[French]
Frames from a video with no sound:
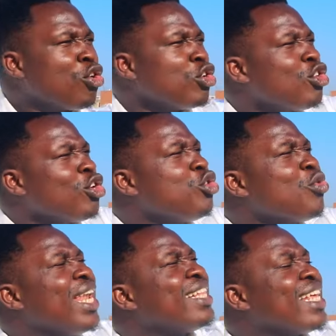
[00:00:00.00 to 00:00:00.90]
que ceux qui
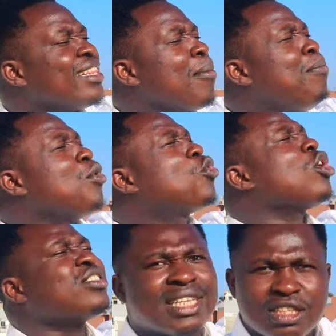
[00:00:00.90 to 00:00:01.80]
sont à la tête des plus
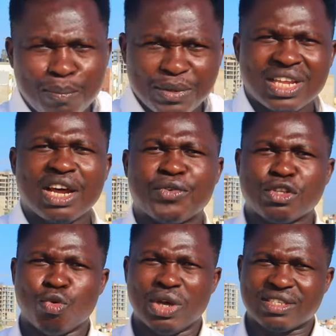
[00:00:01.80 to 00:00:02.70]
grosses entreprises de
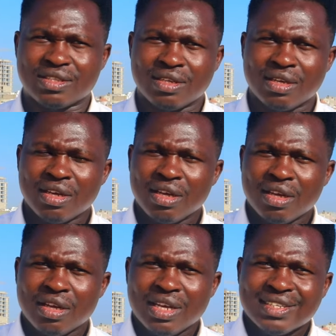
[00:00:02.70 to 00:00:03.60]
l'Afrique de l'Ouest
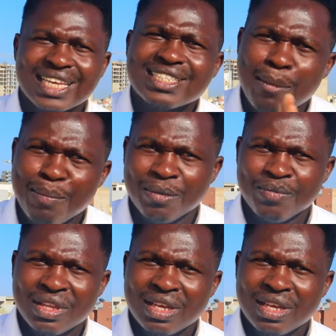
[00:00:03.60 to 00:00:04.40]
C'est simple.